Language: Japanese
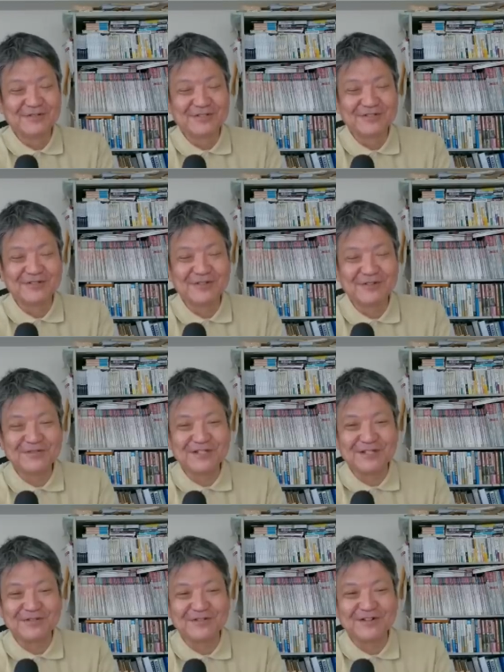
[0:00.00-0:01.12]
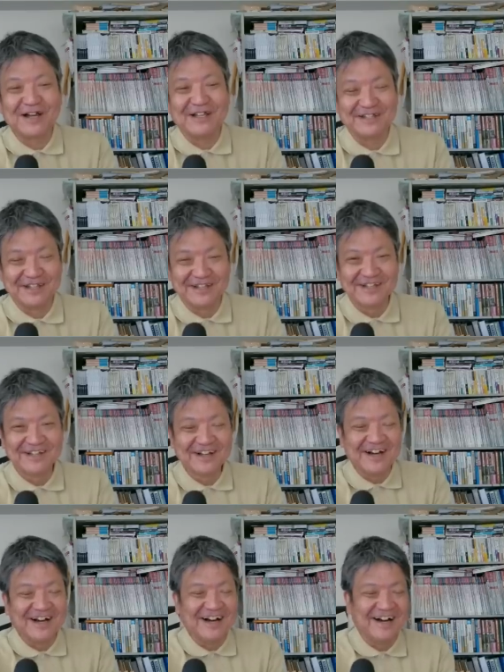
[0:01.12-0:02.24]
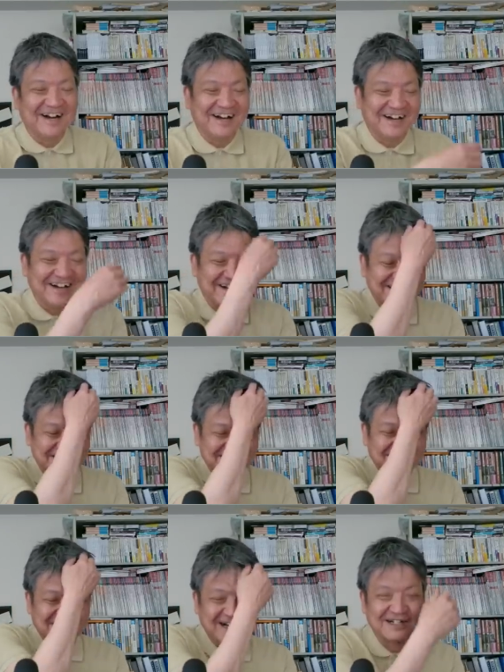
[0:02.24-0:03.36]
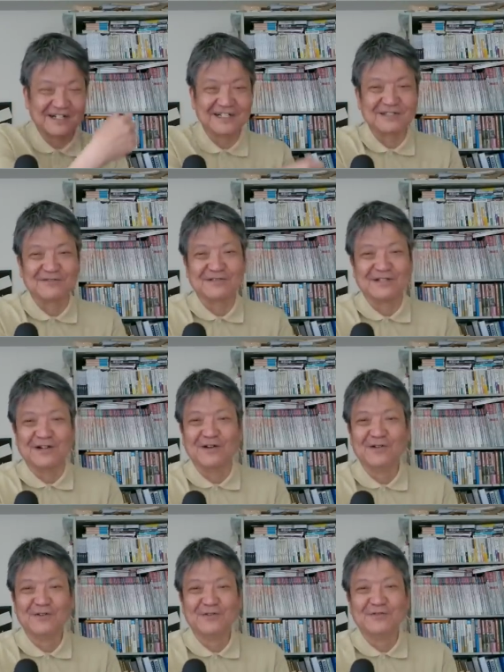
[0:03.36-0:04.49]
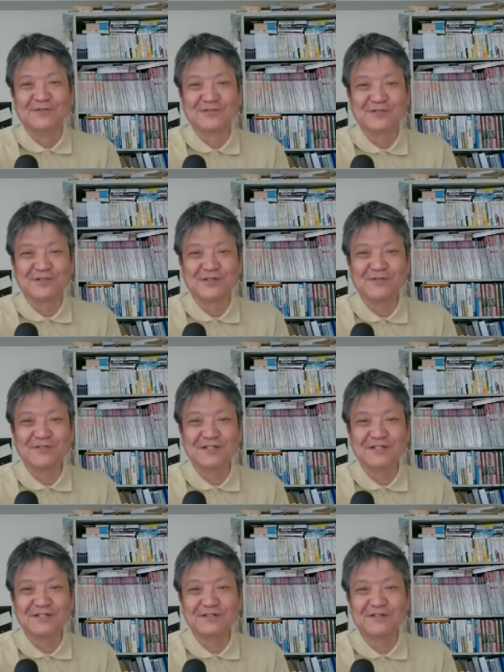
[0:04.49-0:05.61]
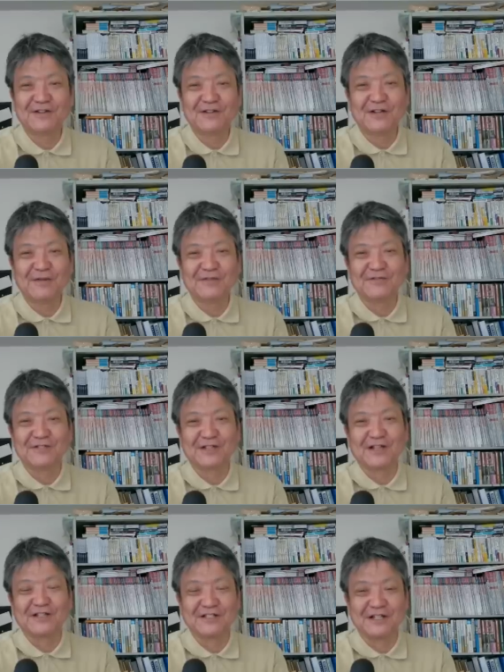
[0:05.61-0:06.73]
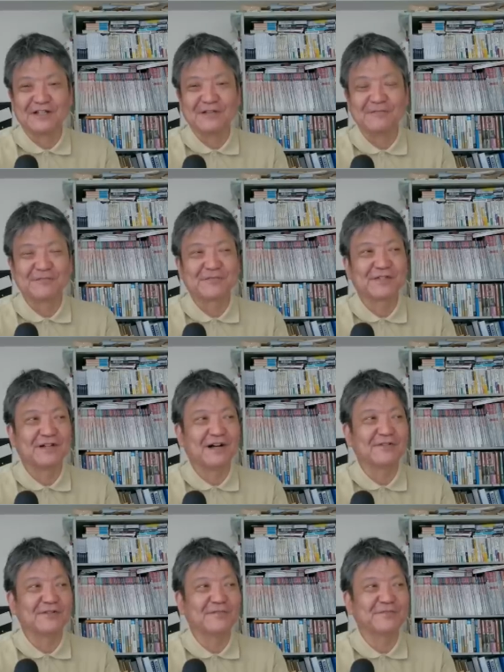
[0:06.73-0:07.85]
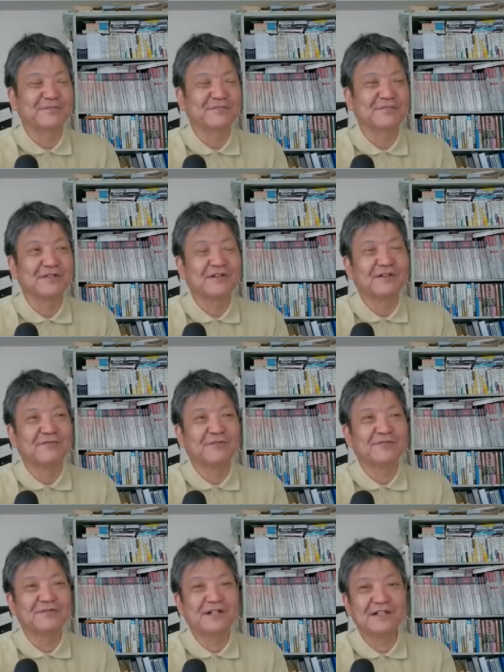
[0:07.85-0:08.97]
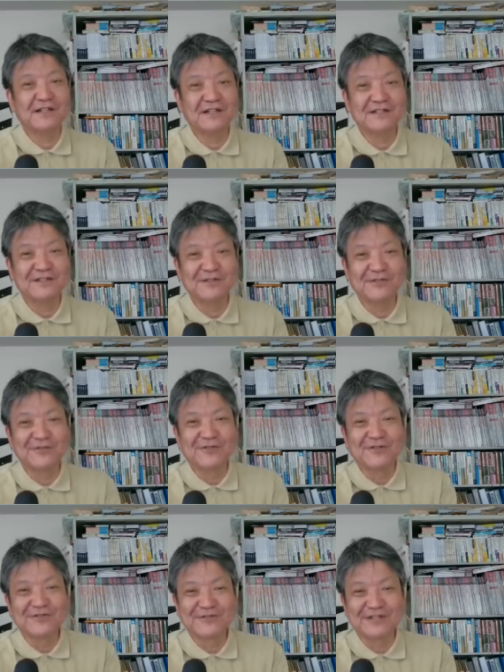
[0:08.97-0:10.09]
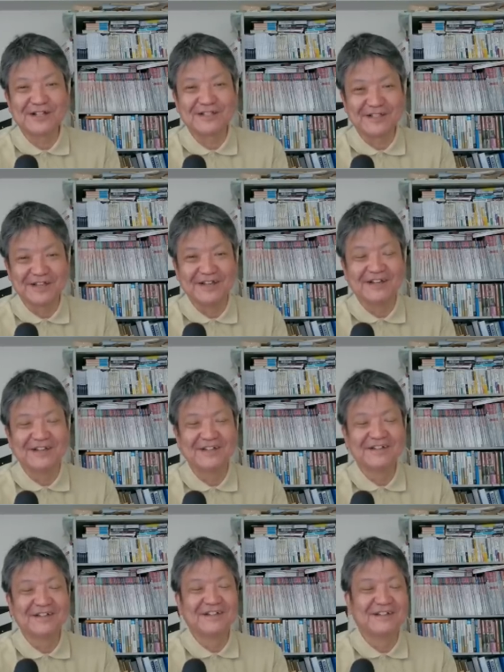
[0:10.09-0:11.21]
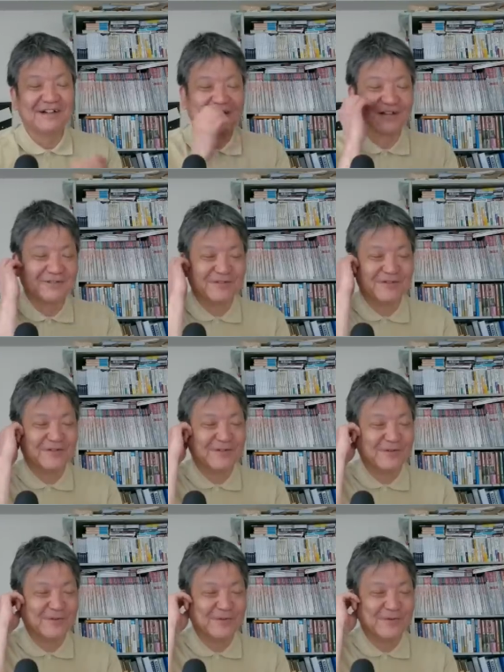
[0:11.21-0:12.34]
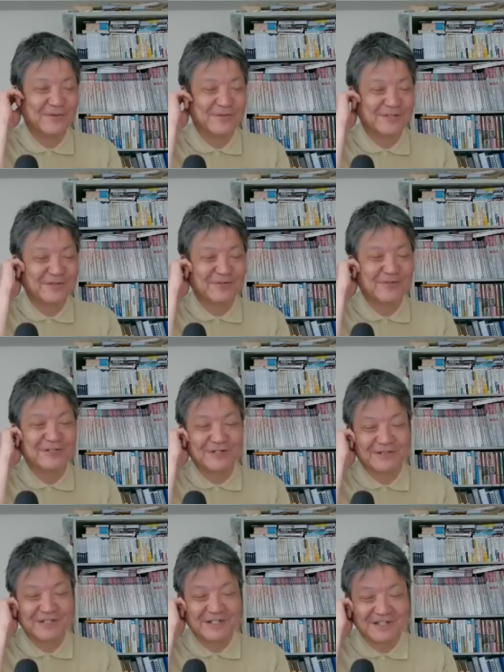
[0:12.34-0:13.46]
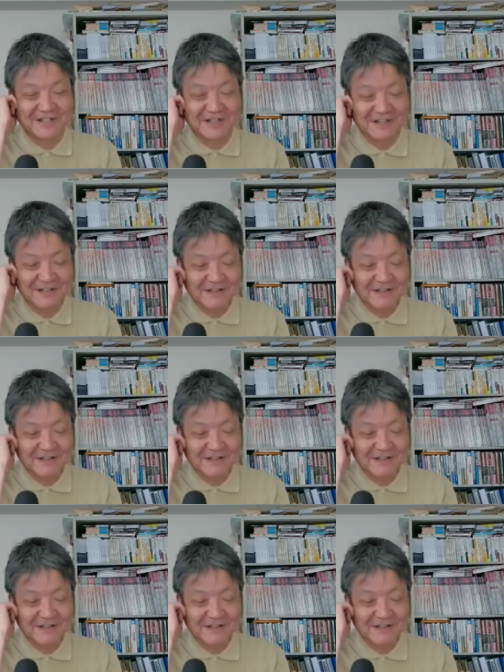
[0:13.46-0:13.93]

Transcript: 普通の日本人通らへんってあかんやん、そんな。普通の日本人レベルの死刑にしなね。あの、僕はね、日本語を使って、あの、仕事をしてる人間で、